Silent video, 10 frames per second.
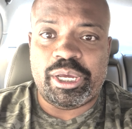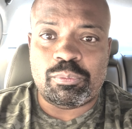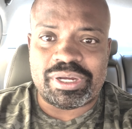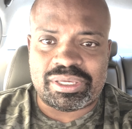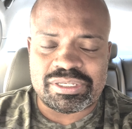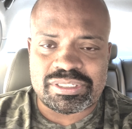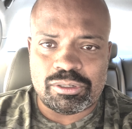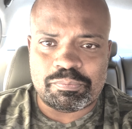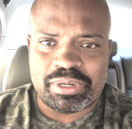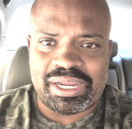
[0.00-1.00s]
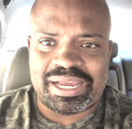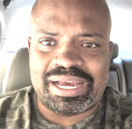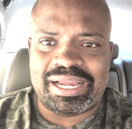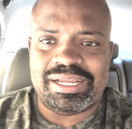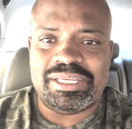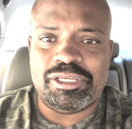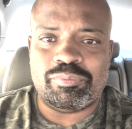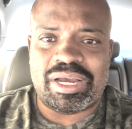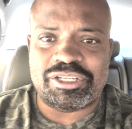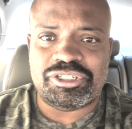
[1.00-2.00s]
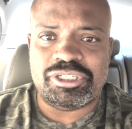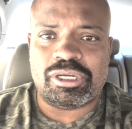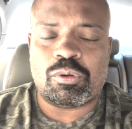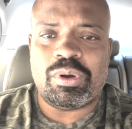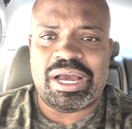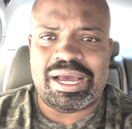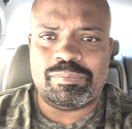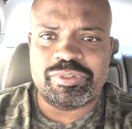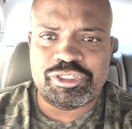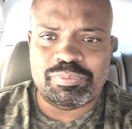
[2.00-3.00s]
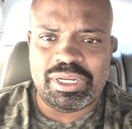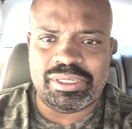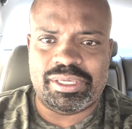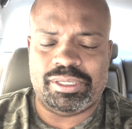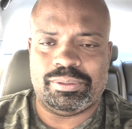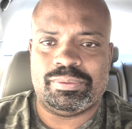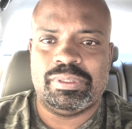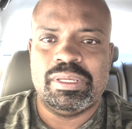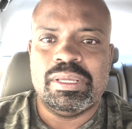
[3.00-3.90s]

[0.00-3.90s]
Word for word: É uma questão precária, imagina com a arma de brinquedo.